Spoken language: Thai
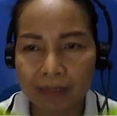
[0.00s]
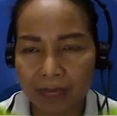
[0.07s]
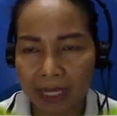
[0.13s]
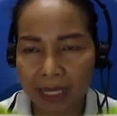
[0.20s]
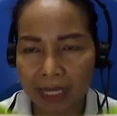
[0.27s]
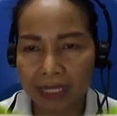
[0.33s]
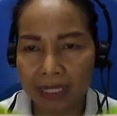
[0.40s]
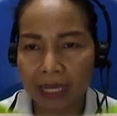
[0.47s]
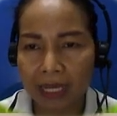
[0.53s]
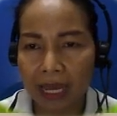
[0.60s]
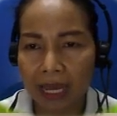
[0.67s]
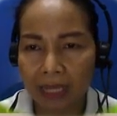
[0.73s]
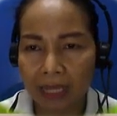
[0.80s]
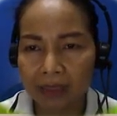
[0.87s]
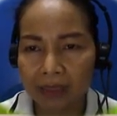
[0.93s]
2011
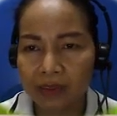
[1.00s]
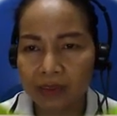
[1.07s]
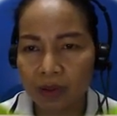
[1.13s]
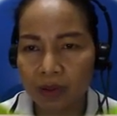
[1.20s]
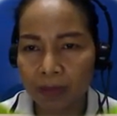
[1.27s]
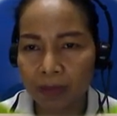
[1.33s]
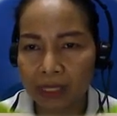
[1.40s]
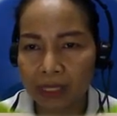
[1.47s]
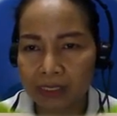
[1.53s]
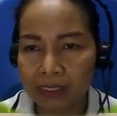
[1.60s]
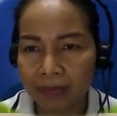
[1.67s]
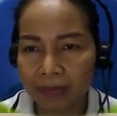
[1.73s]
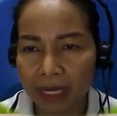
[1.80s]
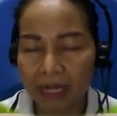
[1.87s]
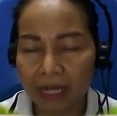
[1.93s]
ค่ะ
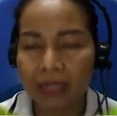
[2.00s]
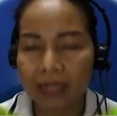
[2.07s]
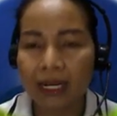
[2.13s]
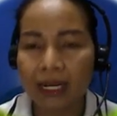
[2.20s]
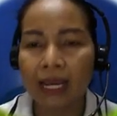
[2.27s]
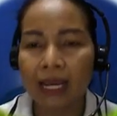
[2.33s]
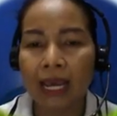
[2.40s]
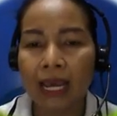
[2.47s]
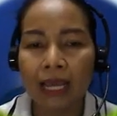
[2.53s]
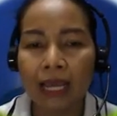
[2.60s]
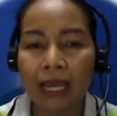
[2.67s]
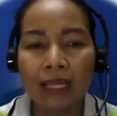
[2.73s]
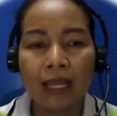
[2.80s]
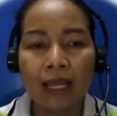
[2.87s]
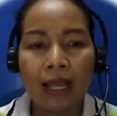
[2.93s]
2011 นะ
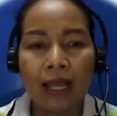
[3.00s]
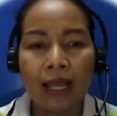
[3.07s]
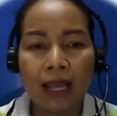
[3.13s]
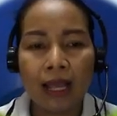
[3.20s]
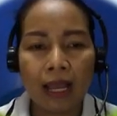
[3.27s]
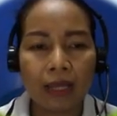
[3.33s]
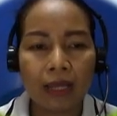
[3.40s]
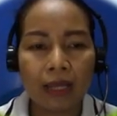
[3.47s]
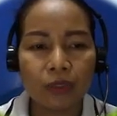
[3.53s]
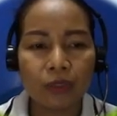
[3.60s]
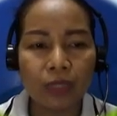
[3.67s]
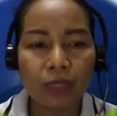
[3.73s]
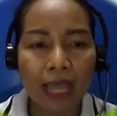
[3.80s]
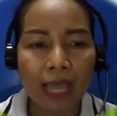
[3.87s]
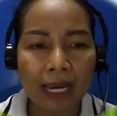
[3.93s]
คะะ
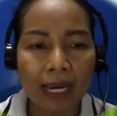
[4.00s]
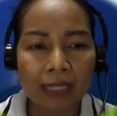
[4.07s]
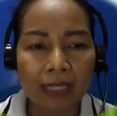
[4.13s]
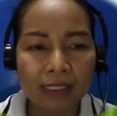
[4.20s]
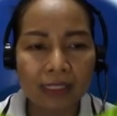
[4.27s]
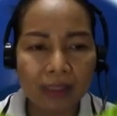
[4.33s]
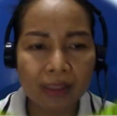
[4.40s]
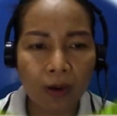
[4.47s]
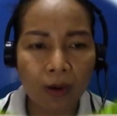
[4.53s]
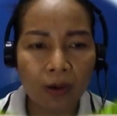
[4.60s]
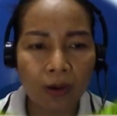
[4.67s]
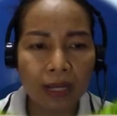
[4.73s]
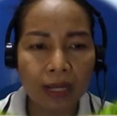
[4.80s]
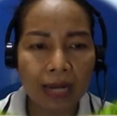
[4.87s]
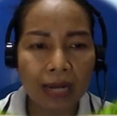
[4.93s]
ตัวอย่างอันที่
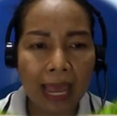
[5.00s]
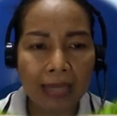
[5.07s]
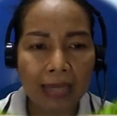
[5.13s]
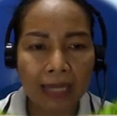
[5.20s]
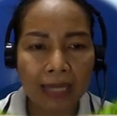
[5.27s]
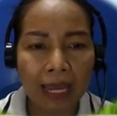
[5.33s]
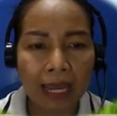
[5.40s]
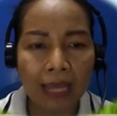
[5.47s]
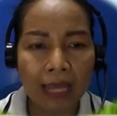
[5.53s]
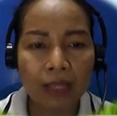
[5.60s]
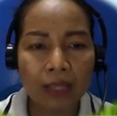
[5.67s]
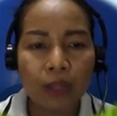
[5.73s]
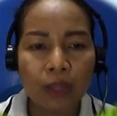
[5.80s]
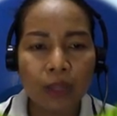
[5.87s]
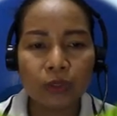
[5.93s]
2ข้างล่างนะ
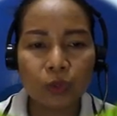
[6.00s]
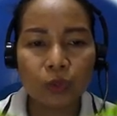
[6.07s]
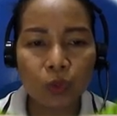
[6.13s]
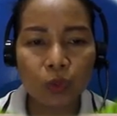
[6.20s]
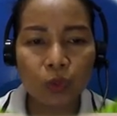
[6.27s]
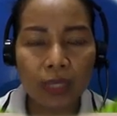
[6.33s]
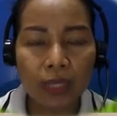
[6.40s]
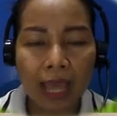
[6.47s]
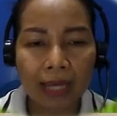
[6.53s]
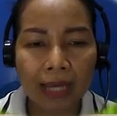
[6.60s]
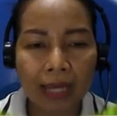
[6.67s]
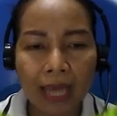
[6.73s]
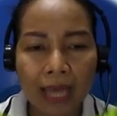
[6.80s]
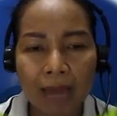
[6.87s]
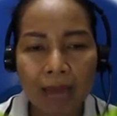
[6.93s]
คะ ตัวอ
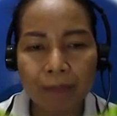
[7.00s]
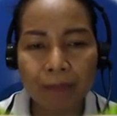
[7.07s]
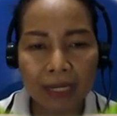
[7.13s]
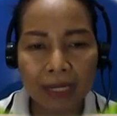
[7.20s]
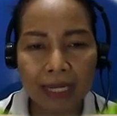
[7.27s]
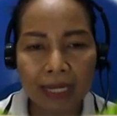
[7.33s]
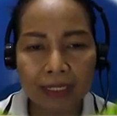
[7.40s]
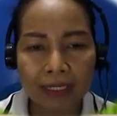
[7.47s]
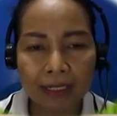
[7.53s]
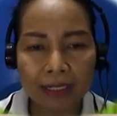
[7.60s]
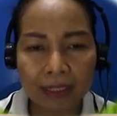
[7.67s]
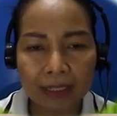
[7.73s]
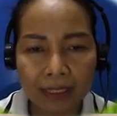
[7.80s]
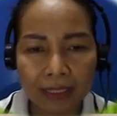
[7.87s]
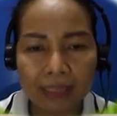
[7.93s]
ย่างการเปลี่ยน
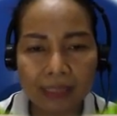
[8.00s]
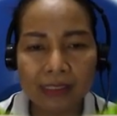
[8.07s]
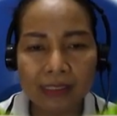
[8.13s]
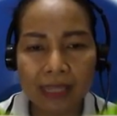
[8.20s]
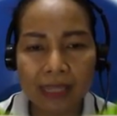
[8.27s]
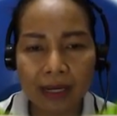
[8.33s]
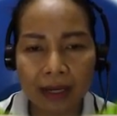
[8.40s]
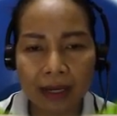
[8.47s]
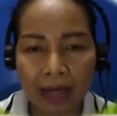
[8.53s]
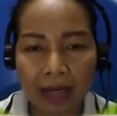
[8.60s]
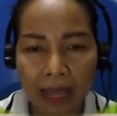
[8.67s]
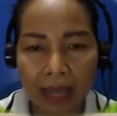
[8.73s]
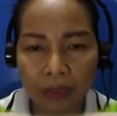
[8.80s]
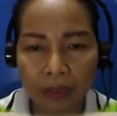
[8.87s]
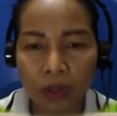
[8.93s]
คริสต์ศัก
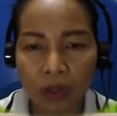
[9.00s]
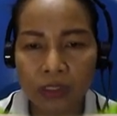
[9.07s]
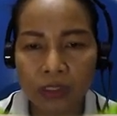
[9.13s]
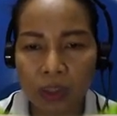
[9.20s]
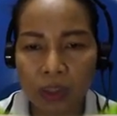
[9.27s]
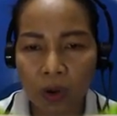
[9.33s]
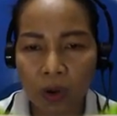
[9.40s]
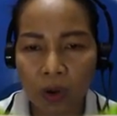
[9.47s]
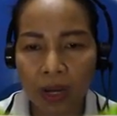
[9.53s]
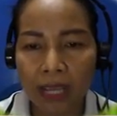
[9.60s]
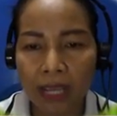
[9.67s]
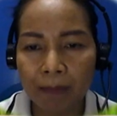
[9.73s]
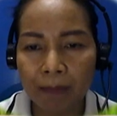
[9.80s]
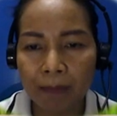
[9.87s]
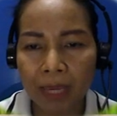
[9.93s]
ราชคศ
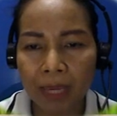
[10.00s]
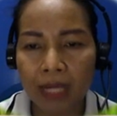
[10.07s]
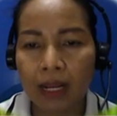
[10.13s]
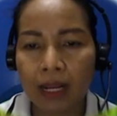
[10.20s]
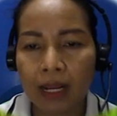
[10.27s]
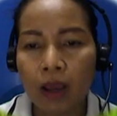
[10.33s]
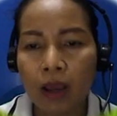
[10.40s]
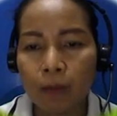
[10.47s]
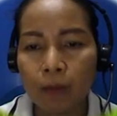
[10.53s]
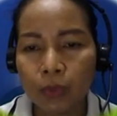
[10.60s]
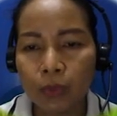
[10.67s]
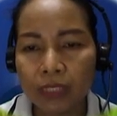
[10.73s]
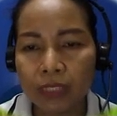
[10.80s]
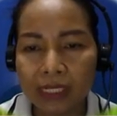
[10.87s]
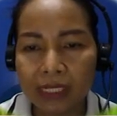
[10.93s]
ให้เป็น
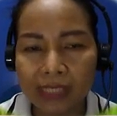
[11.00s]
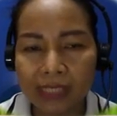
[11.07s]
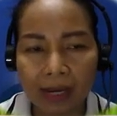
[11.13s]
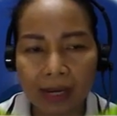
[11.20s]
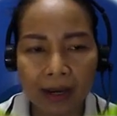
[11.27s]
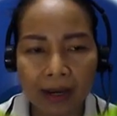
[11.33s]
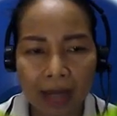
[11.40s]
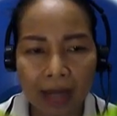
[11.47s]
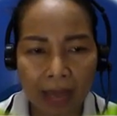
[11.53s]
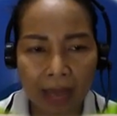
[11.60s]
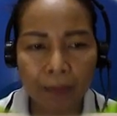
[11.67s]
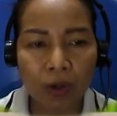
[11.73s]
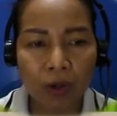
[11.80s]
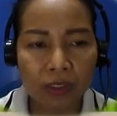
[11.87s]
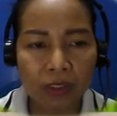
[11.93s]
พุทธศัก
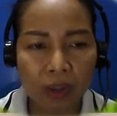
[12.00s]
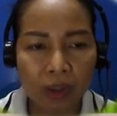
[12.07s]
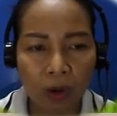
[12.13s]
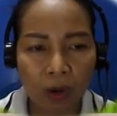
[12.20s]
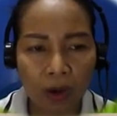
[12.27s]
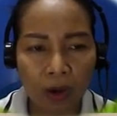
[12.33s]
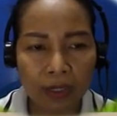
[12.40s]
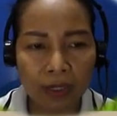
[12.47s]
ราช พศ